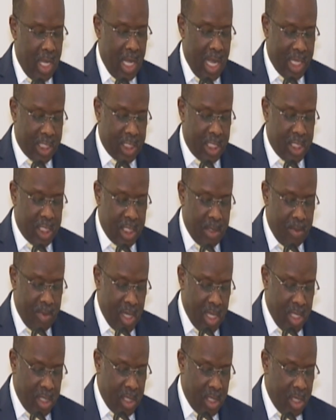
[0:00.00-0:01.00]
et
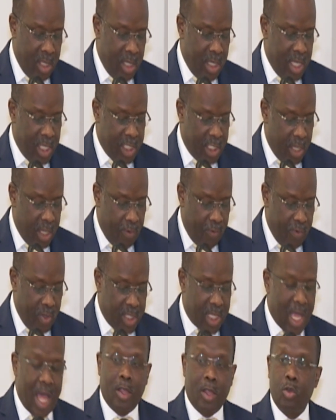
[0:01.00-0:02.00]
l'accessibilité des
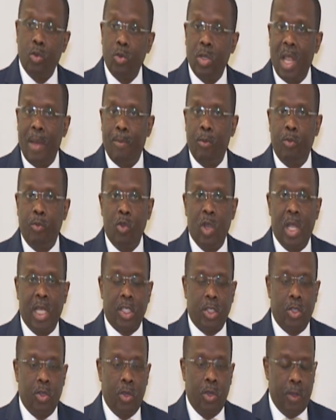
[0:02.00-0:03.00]
services à toute la
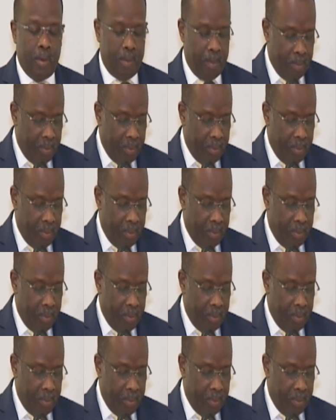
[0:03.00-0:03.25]
population